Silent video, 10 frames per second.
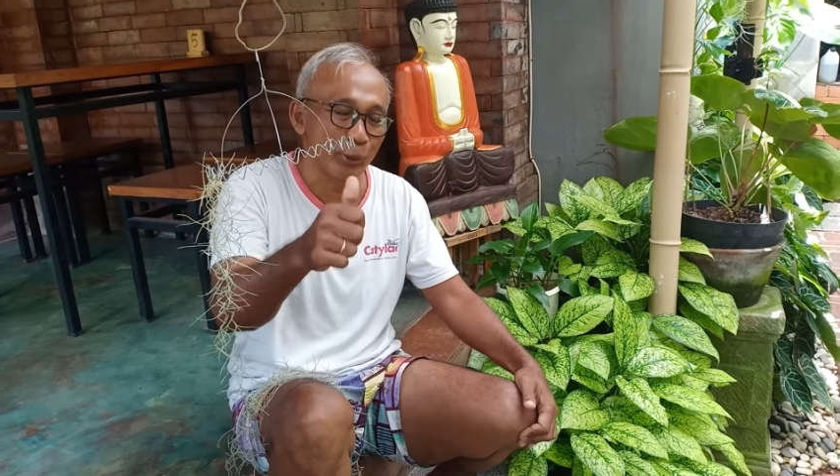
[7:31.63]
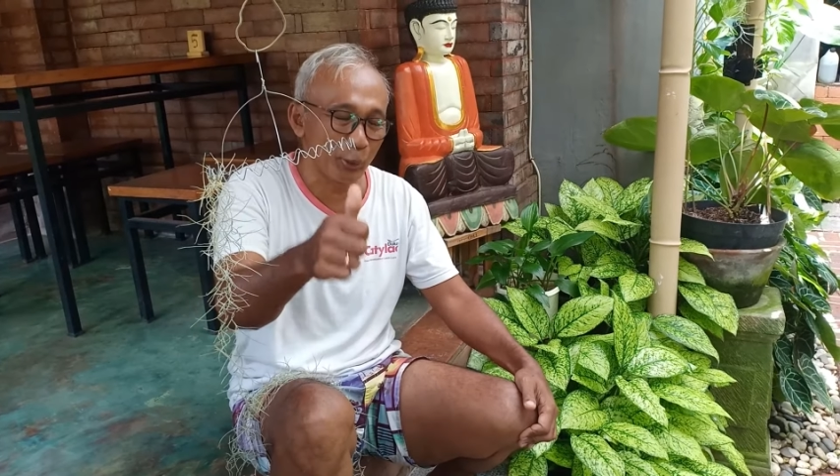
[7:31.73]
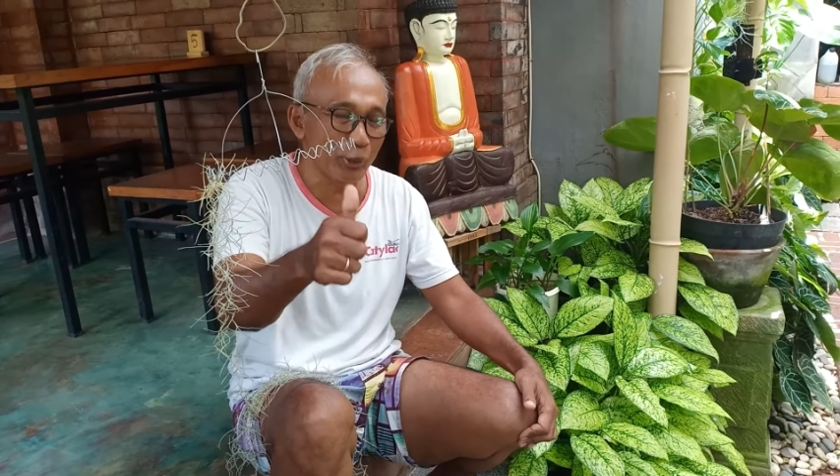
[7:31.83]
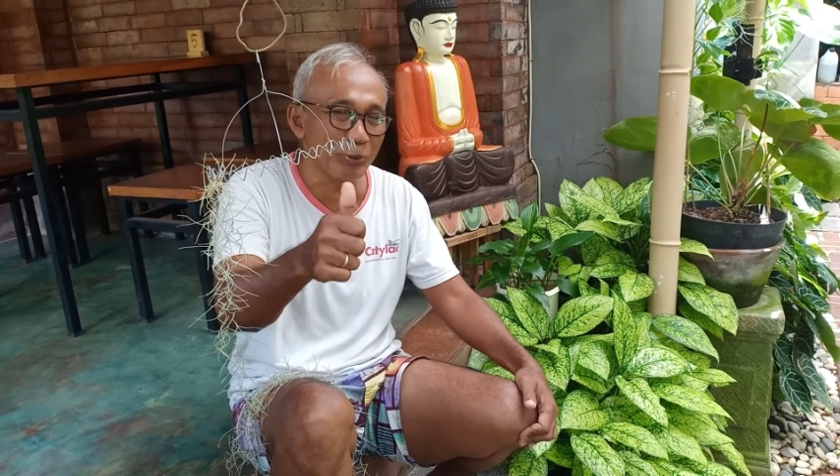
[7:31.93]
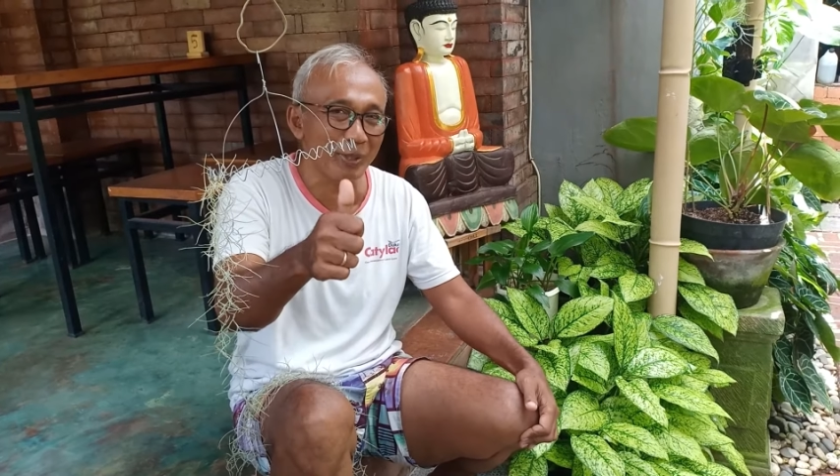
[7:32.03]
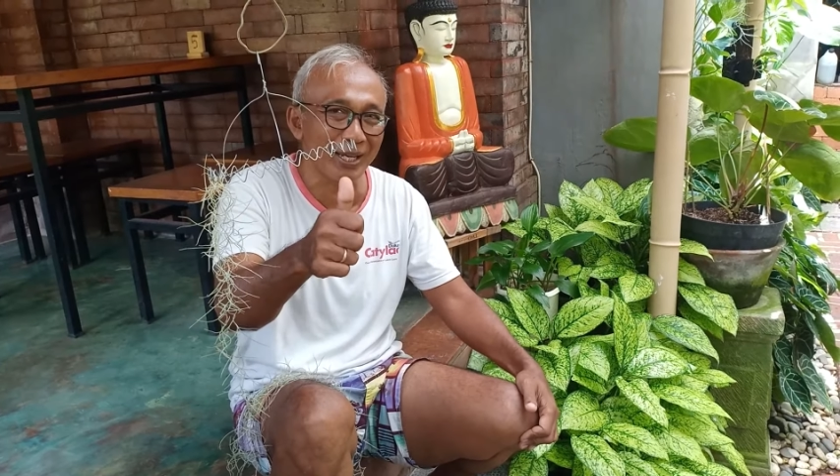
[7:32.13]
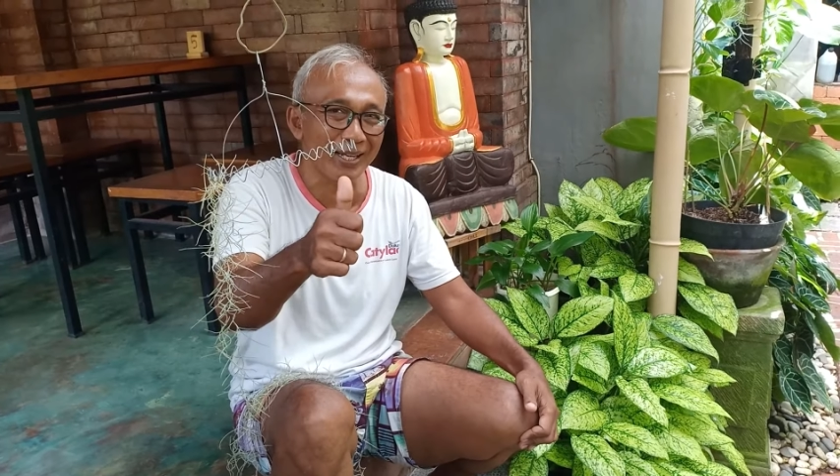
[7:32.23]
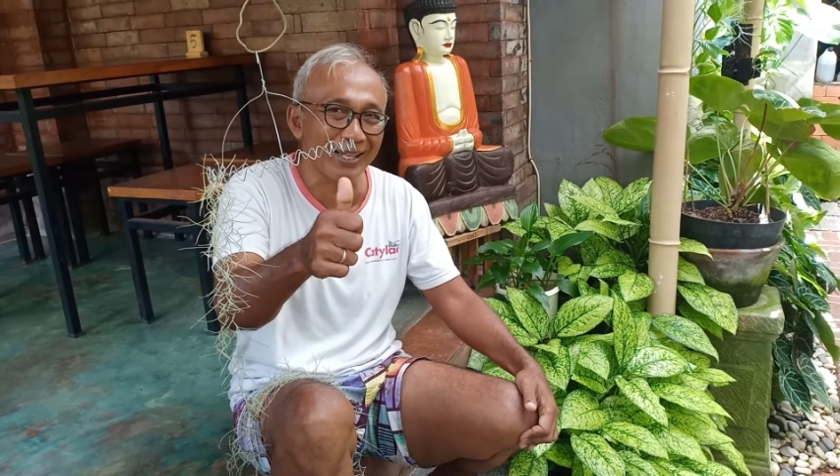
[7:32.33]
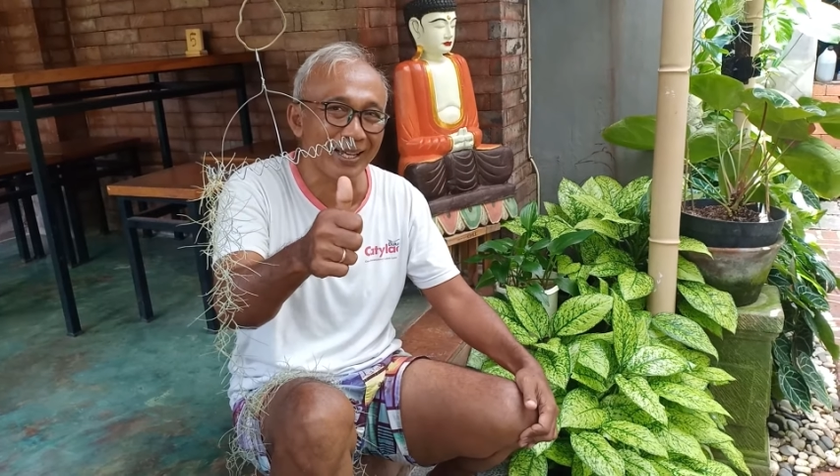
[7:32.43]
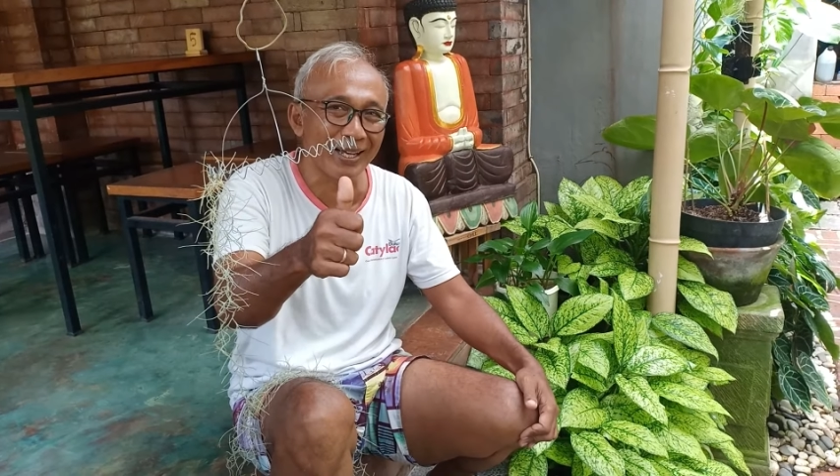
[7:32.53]
terus
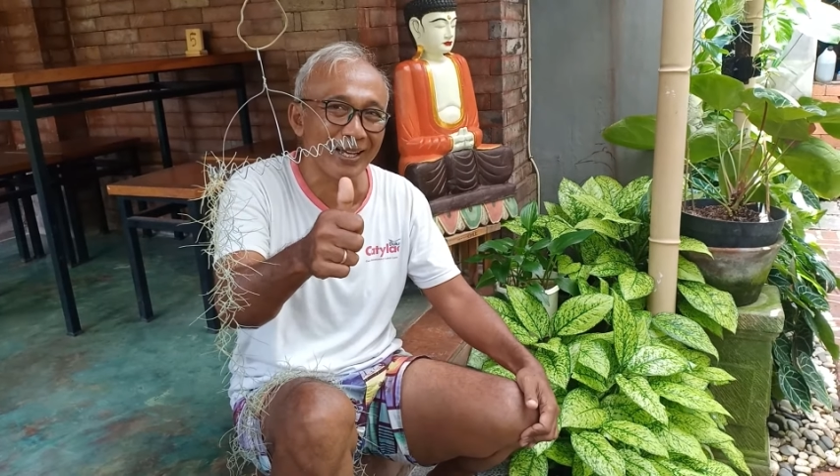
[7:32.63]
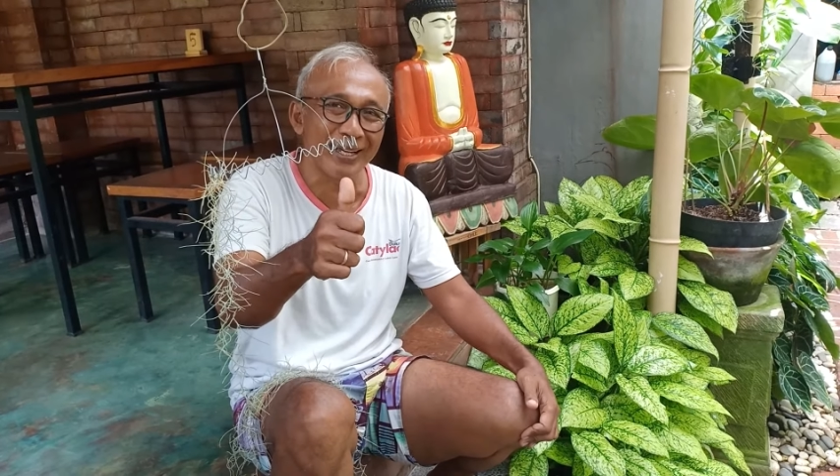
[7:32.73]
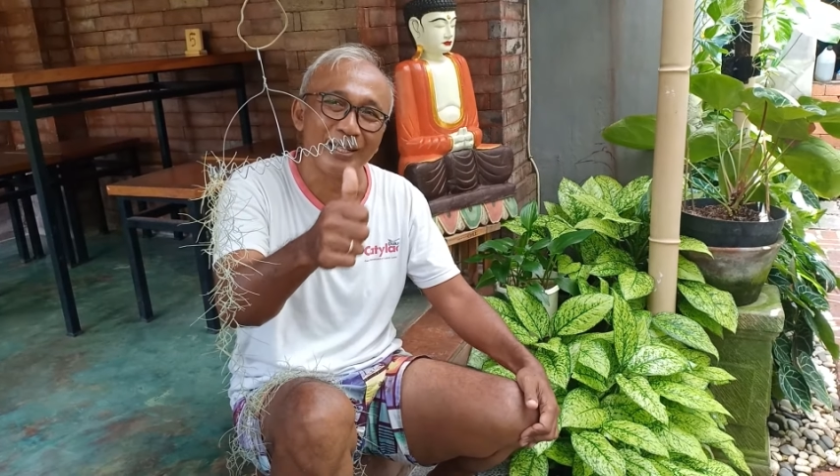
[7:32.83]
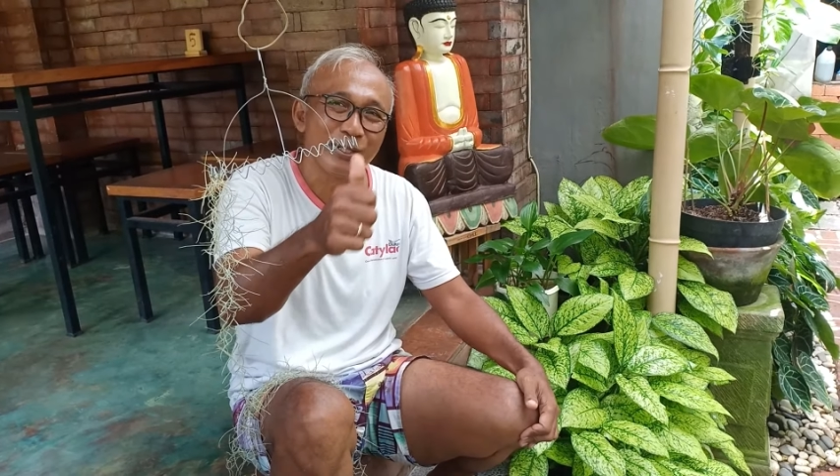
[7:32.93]
berkarya,